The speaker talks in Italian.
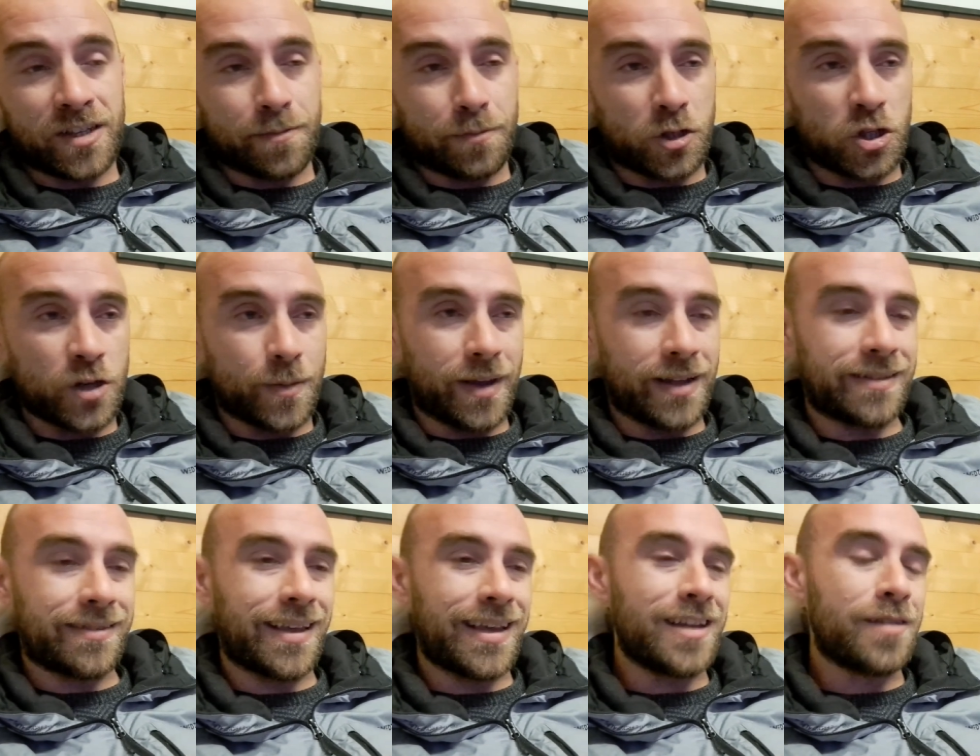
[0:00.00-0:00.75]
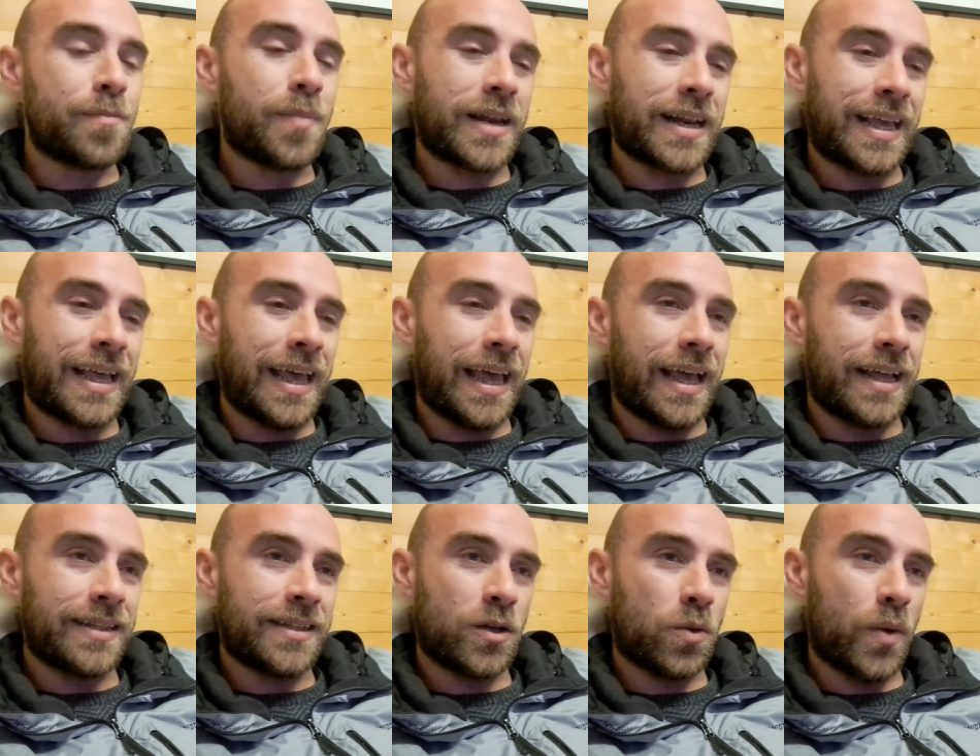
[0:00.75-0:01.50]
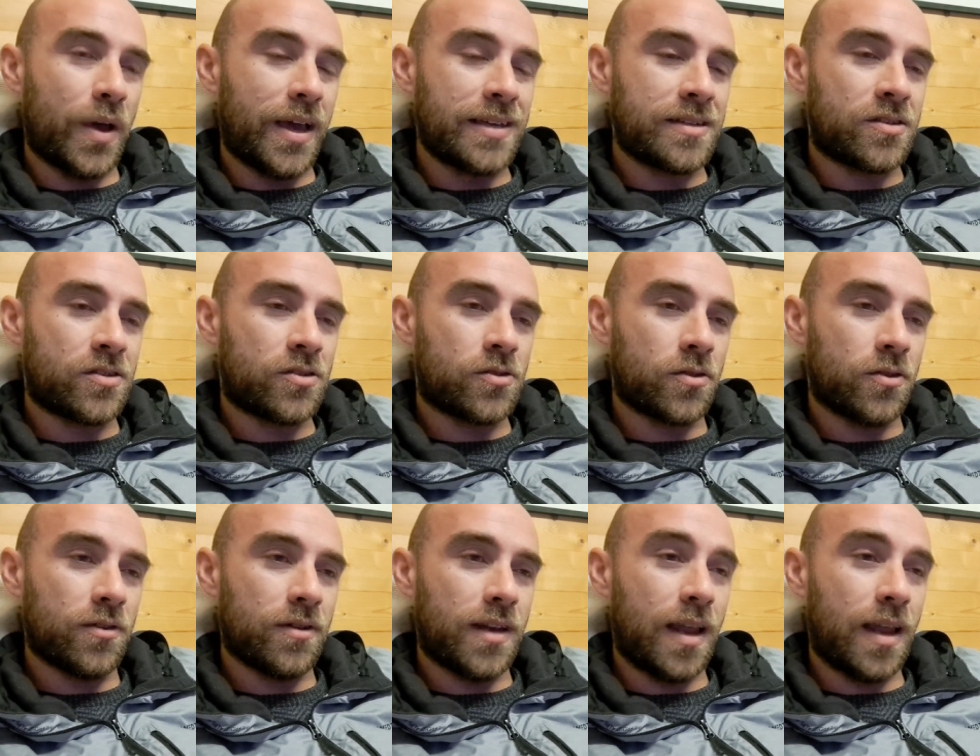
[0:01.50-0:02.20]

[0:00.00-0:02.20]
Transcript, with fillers: semplicemente il perché di questo.